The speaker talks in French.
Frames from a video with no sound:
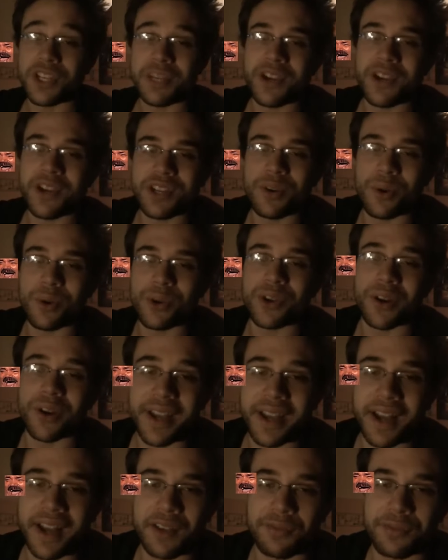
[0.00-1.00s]
mais j'imagine le
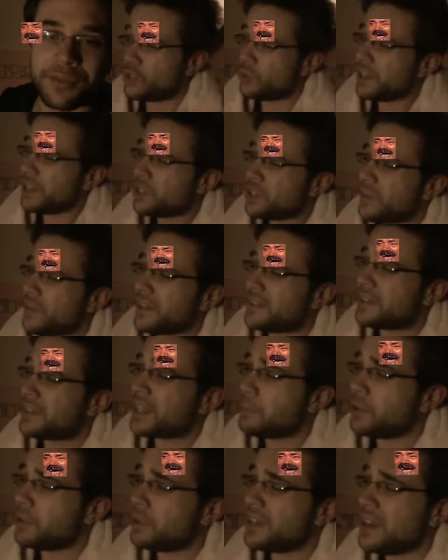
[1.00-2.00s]
chorégraphe. Il faut un chat.
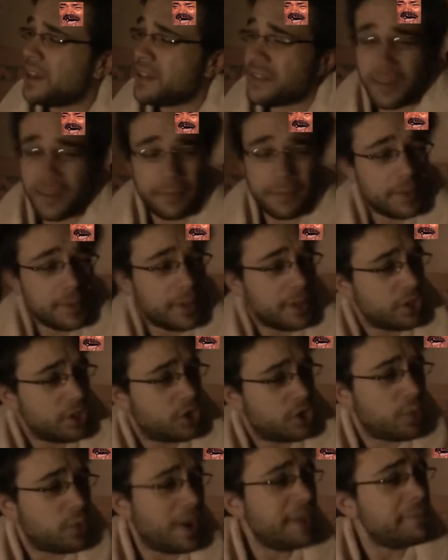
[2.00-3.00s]
Tripoter les sangs.
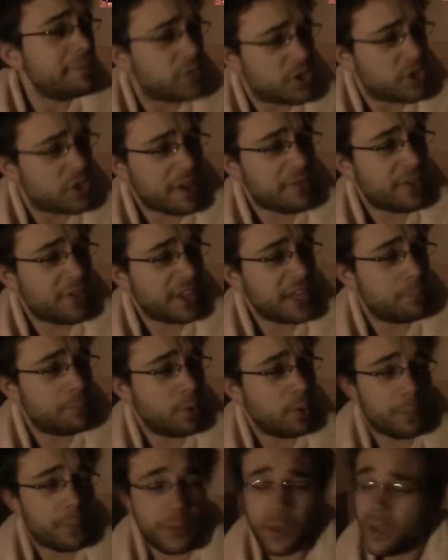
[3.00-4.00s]
Toi, tu vas faire des
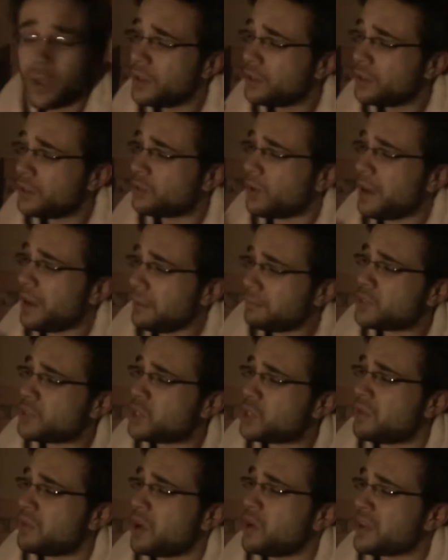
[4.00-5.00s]
pompes. Toi,
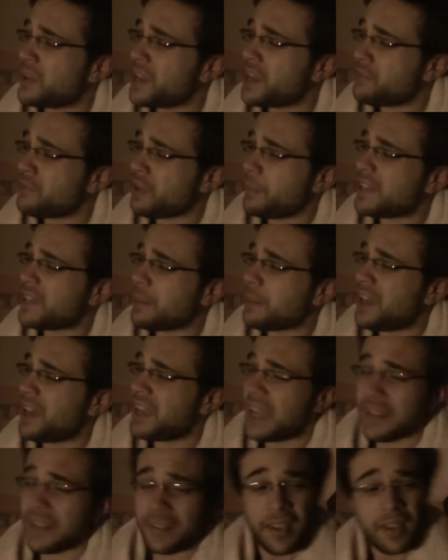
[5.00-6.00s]
tu vas ouvrir et fermer ta
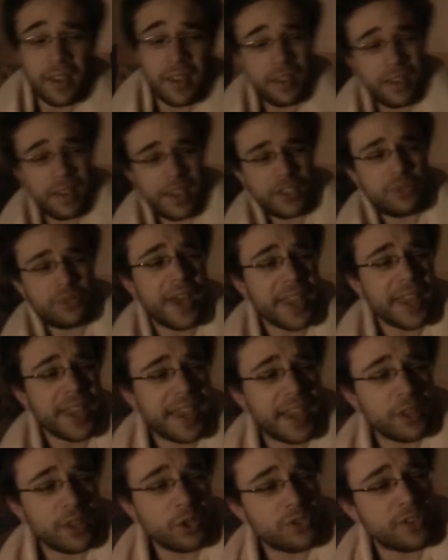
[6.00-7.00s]
braguette. Et toi,
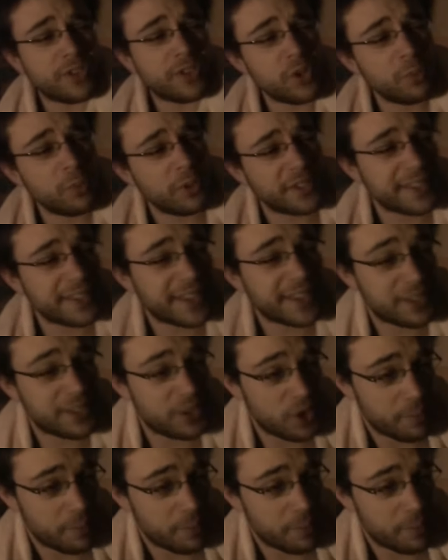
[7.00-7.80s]
Ricardo, tu vas nous montrer ta